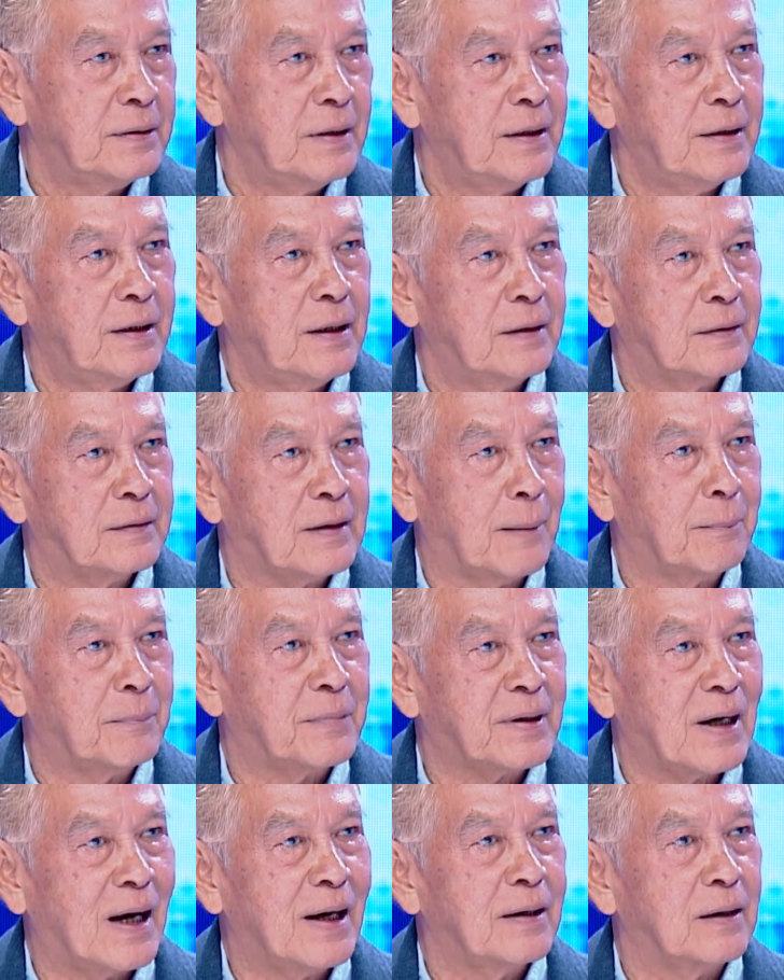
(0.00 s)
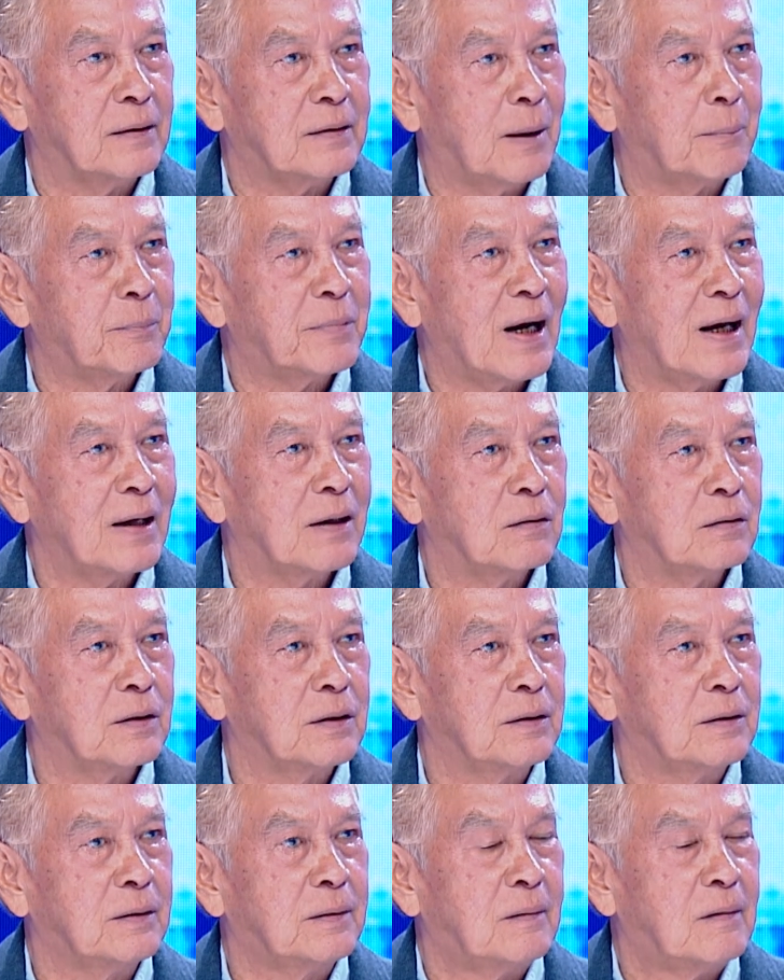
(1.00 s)
นที่ที่ทำไร่ทำไร่ก็
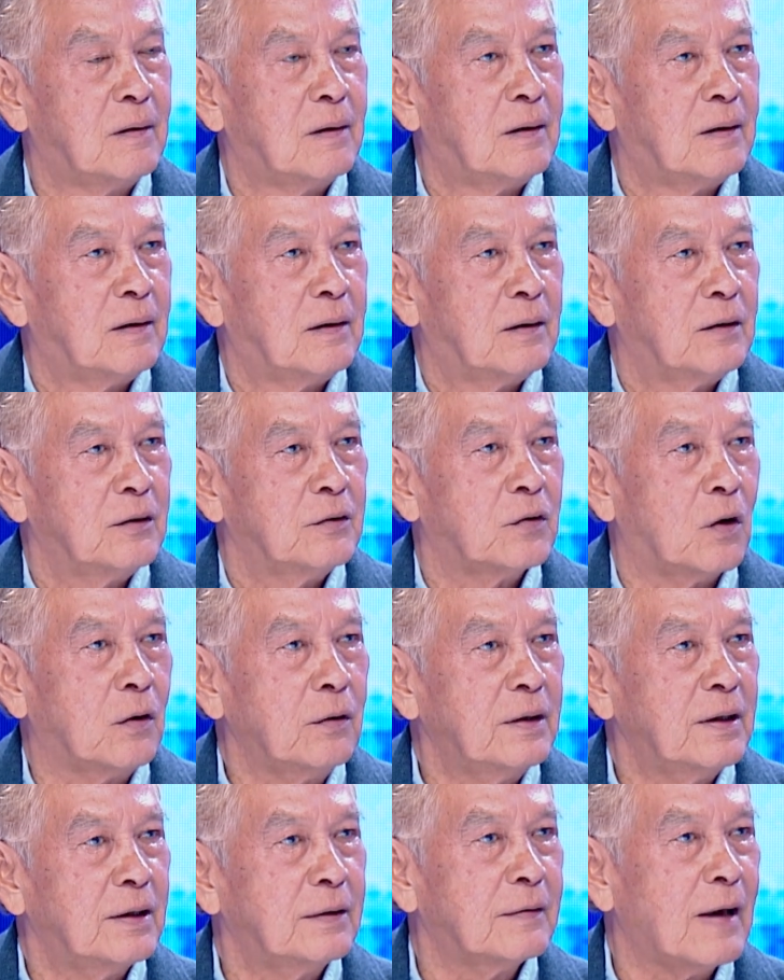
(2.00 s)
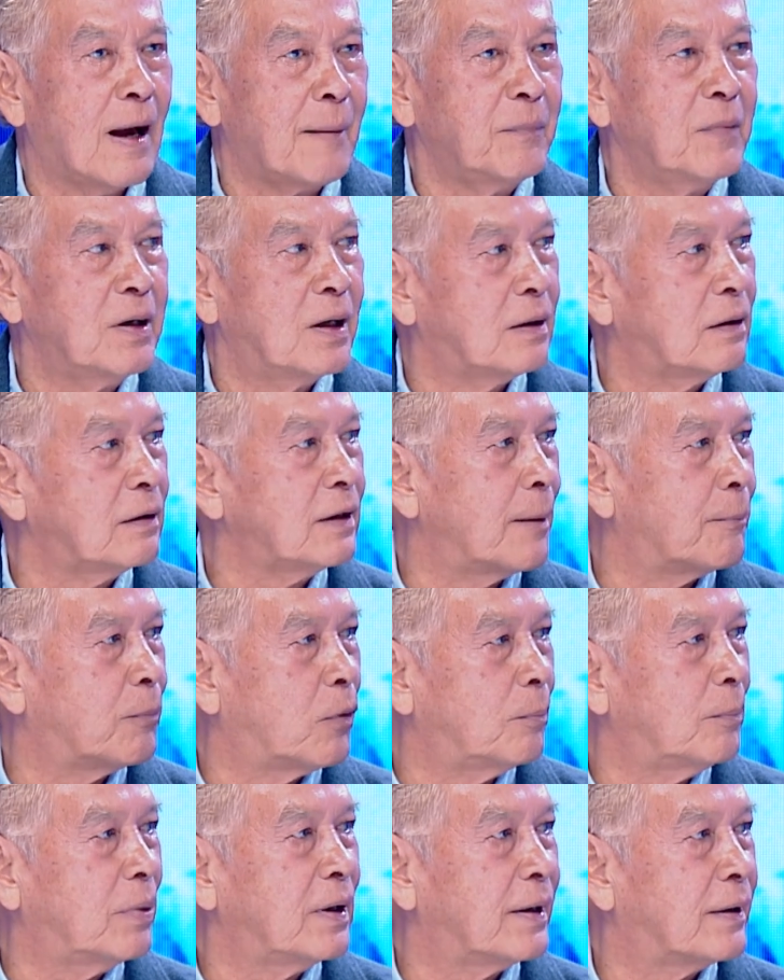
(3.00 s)
คือสองเดือนสามเดือนเขาเก็บผ
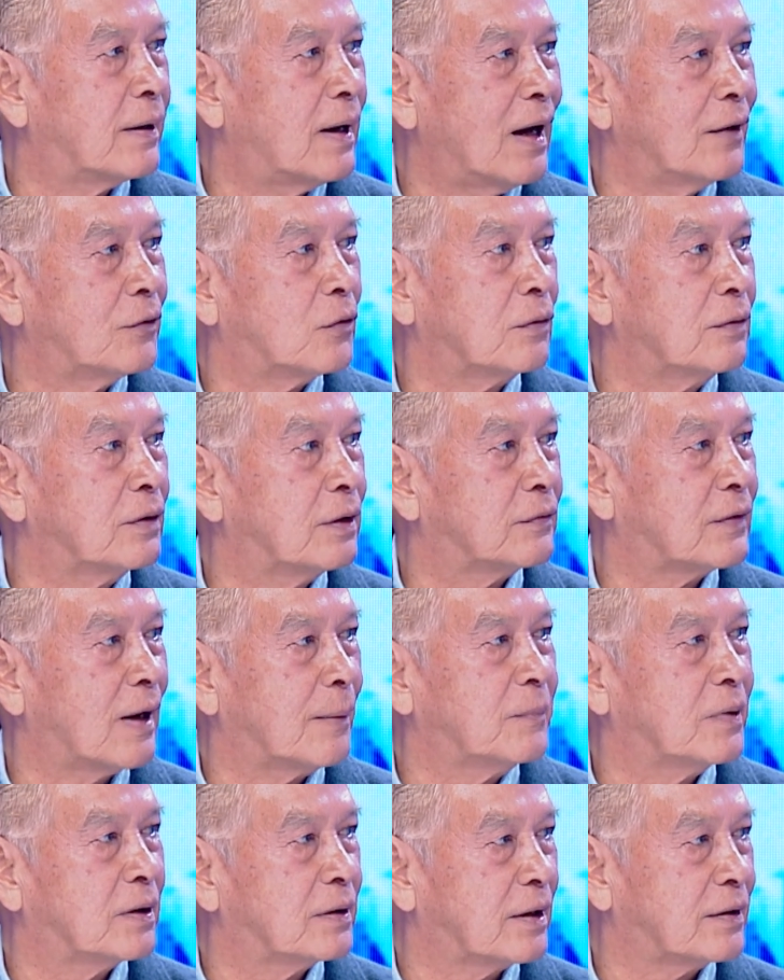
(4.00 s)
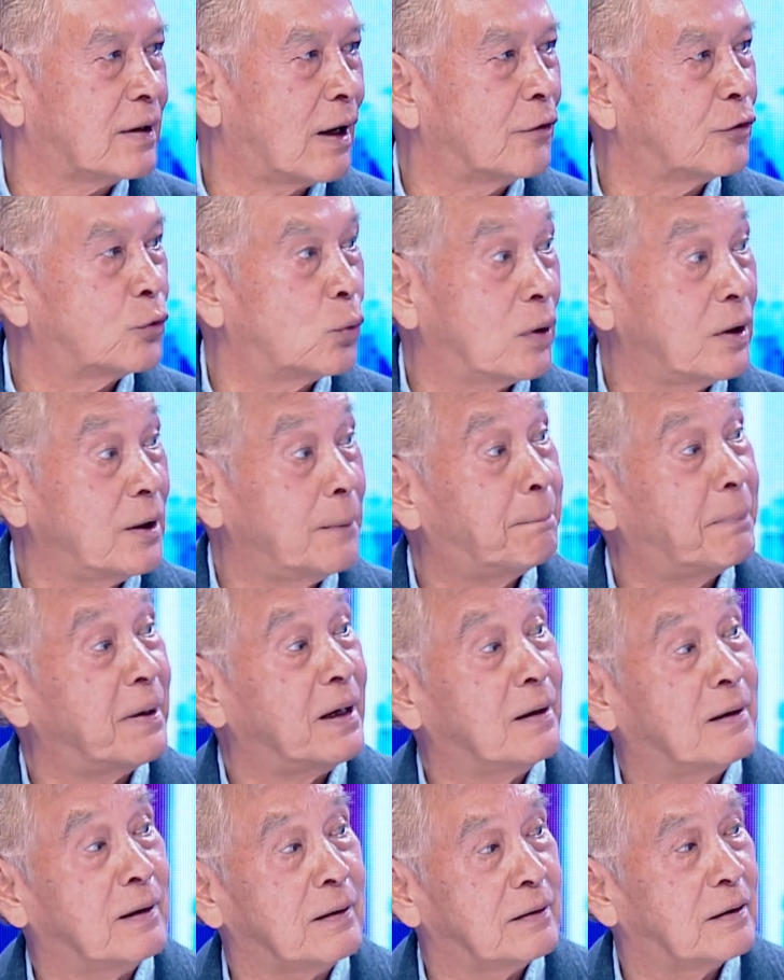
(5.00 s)
ลผลิตได้สองเดือนสามเดือนแต่ชาวสวนนี่ปี
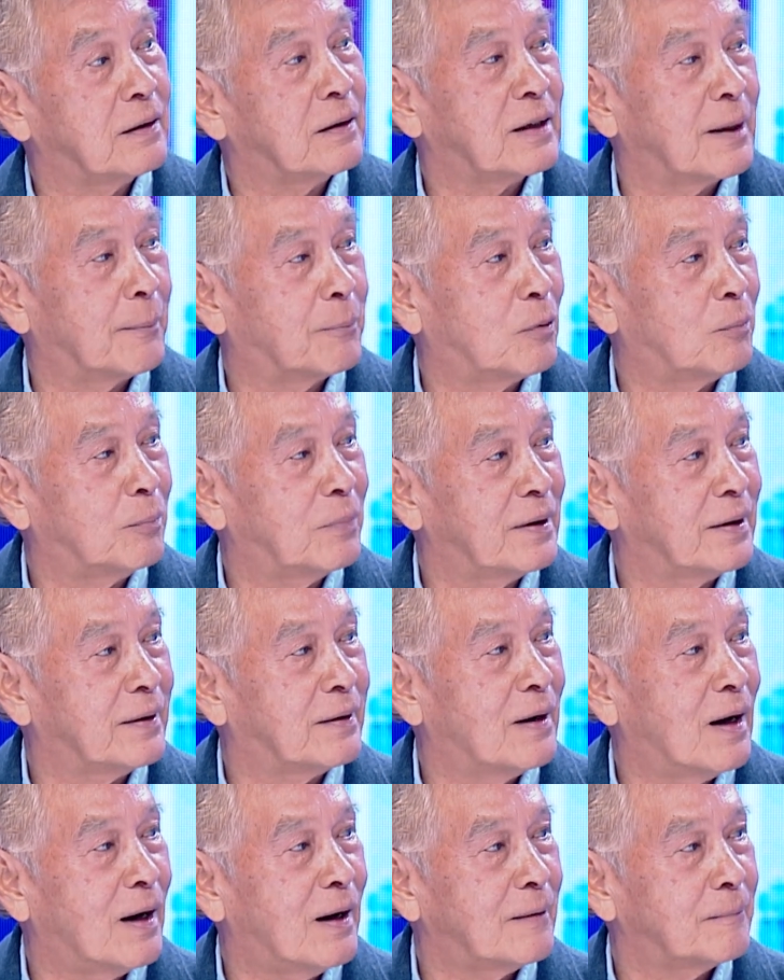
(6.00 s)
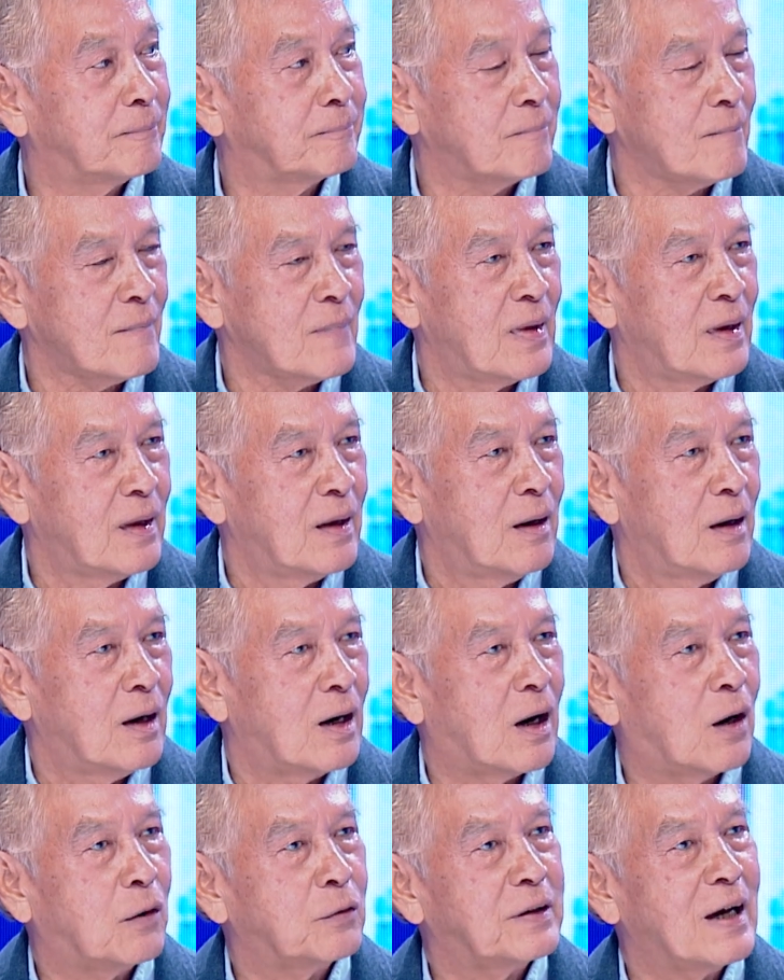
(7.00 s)
หนึ่งจะเก็บผลผลิตได้
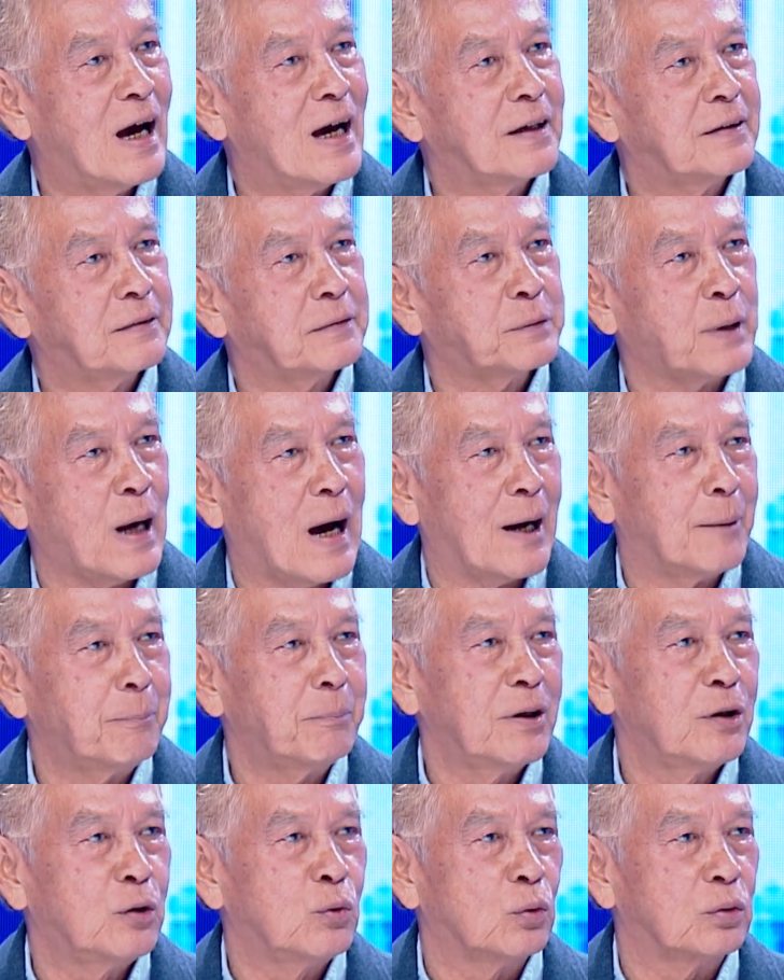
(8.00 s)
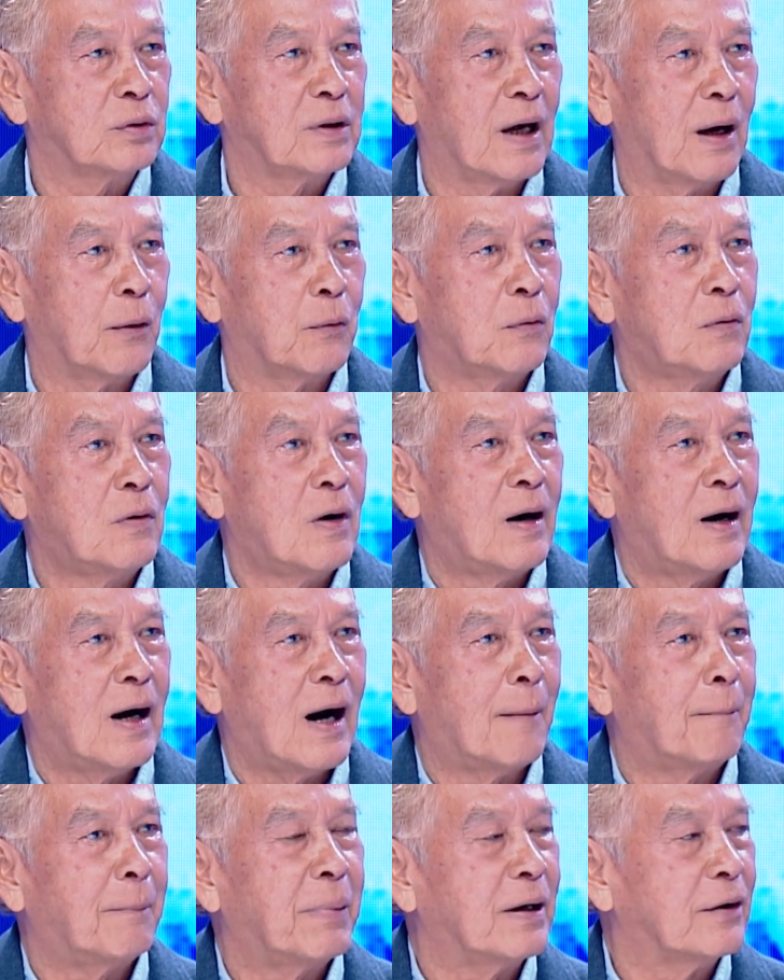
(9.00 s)
เขาย้ายฐานไปอยู่แถว
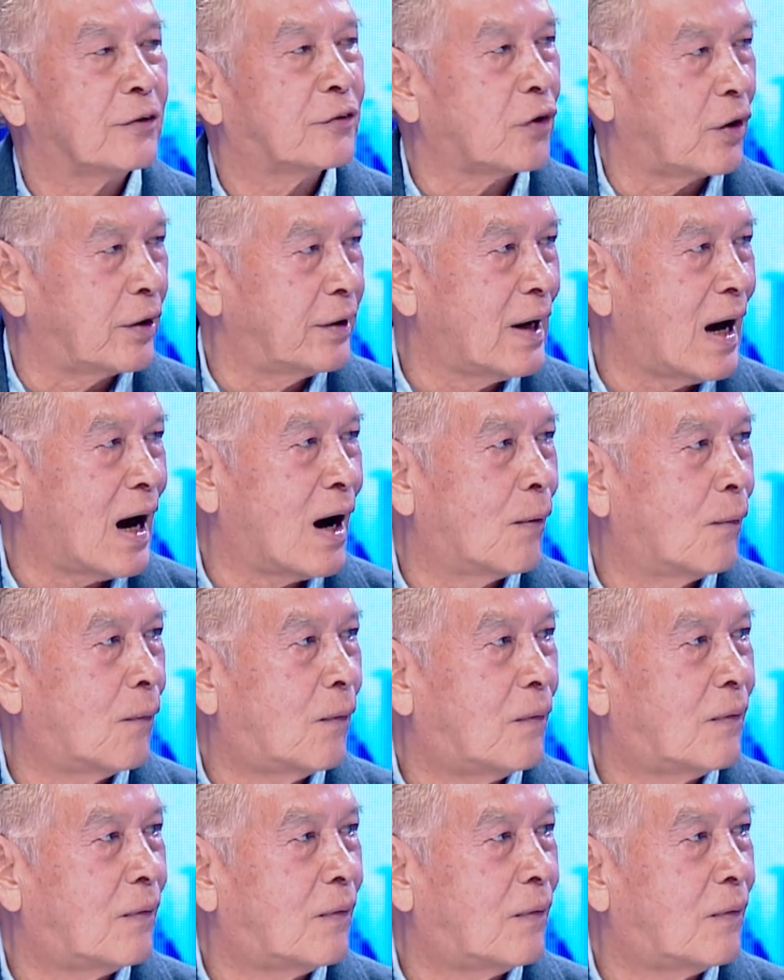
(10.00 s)
อำเภอสอยดาว